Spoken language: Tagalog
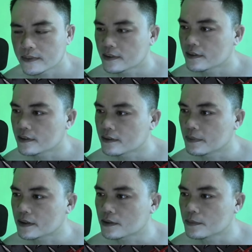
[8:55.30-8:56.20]

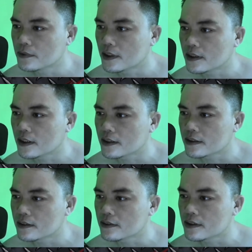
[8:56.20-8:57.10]
Ibang sumulat din kasi
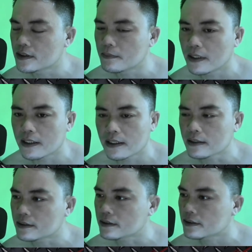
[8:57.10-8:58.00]
to si
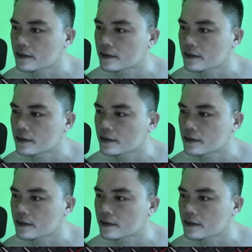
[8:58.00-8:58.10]
Smaglas